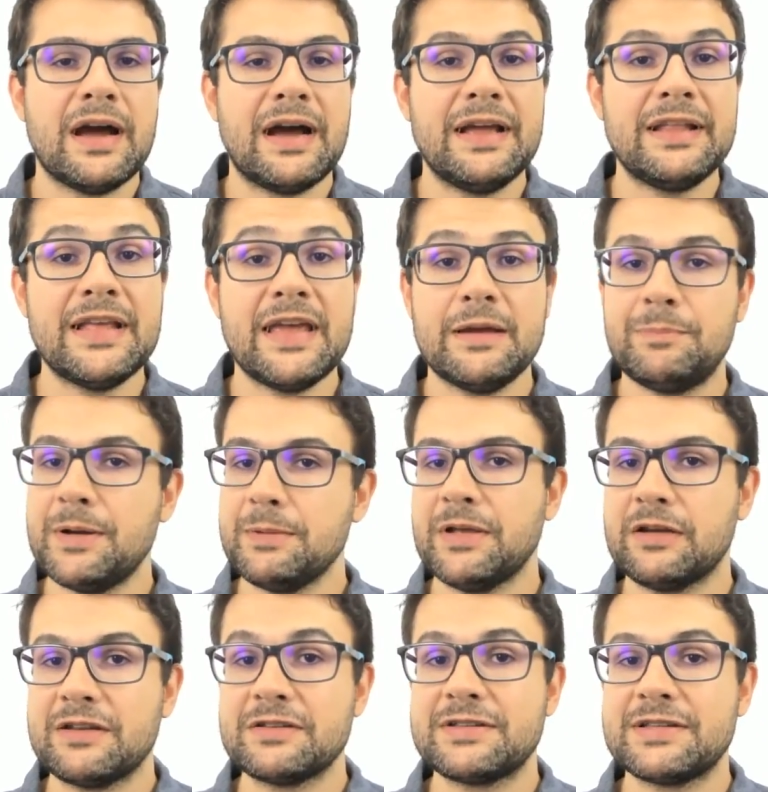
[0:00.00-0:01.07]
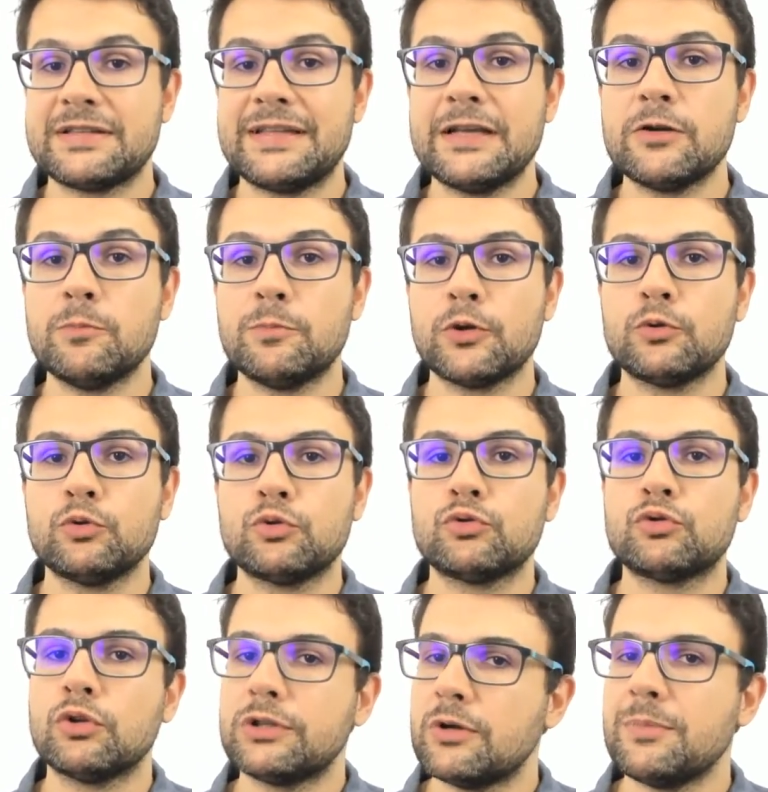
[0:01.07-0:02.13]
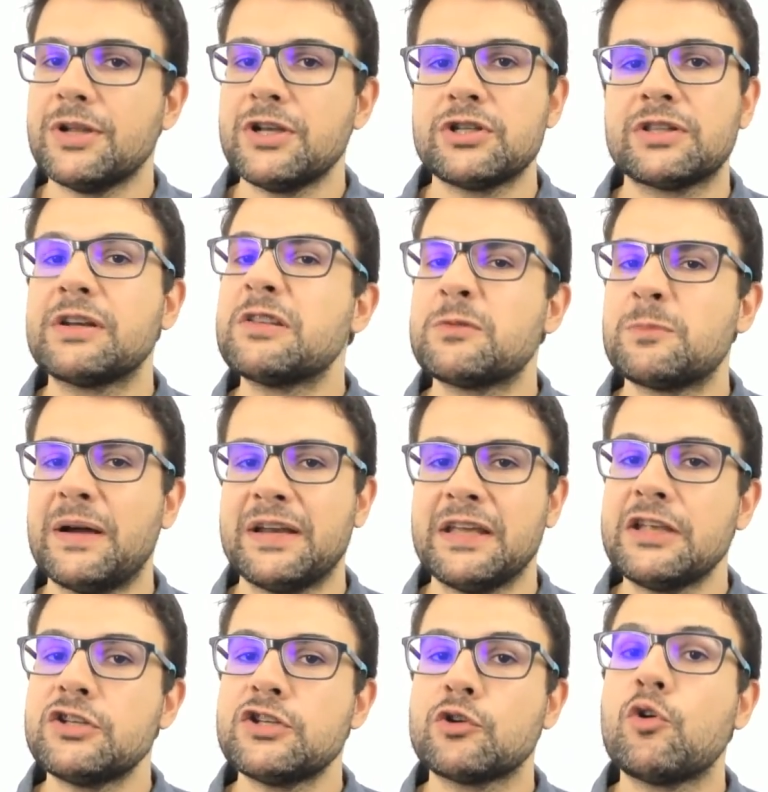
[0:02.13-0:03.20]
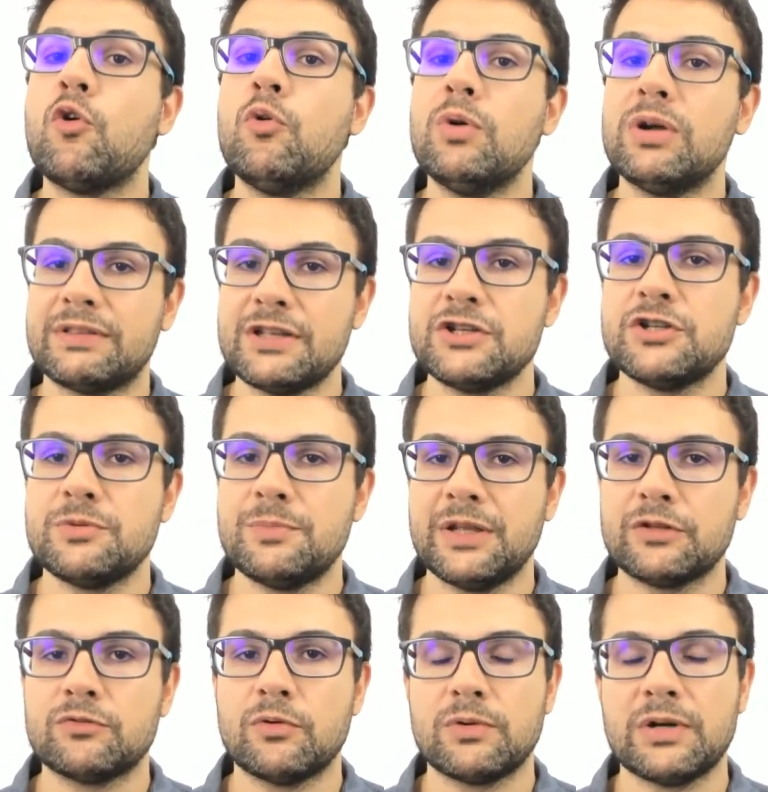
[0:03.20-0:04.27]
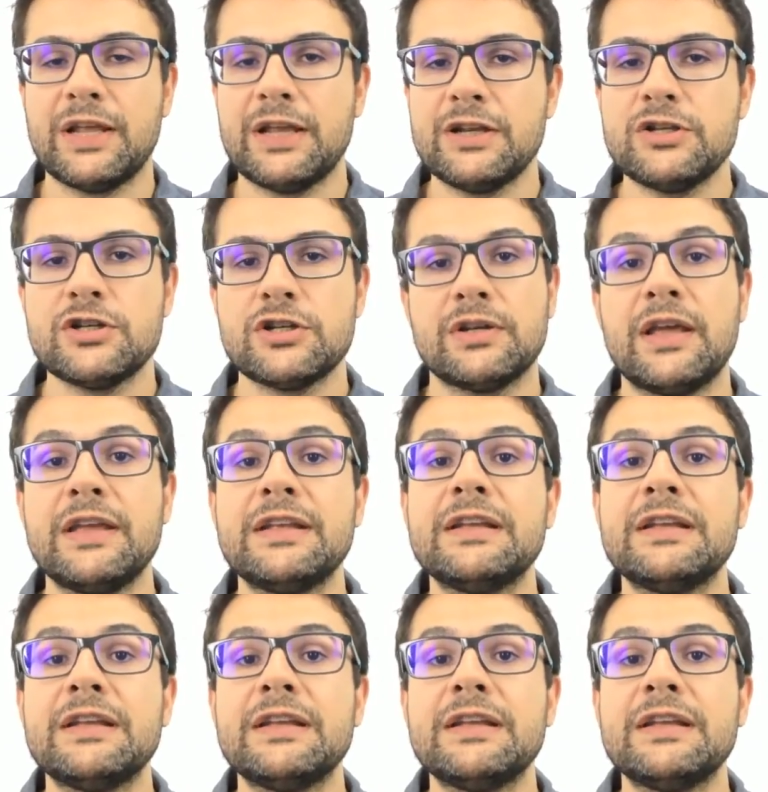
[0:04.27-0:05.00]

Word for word: a ideia, primeiro, é ter um produto totalmente transparente com atendimento ao cliente, né?